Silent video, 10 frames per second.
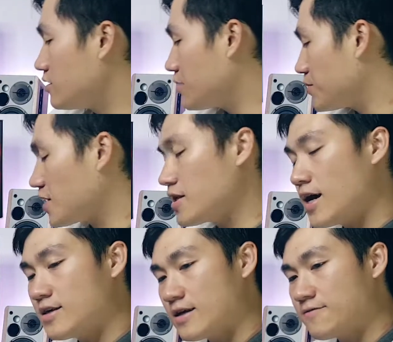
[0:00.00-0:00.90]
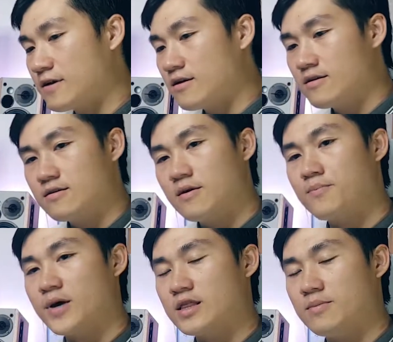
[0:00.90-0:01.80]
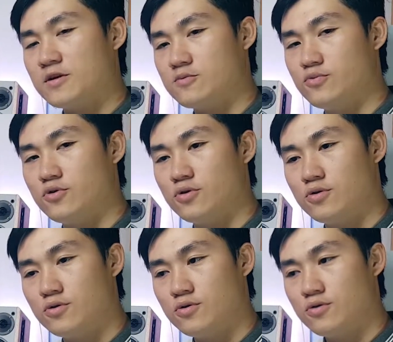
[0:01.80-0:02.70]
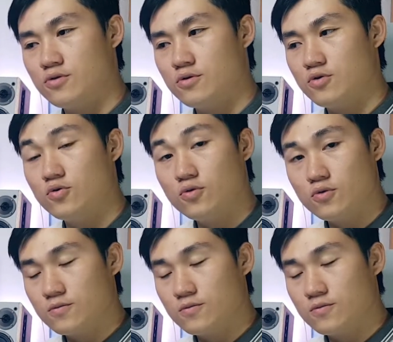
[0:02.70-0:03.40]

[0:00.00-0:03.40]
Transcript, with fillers: chipsetnya i7 4510U,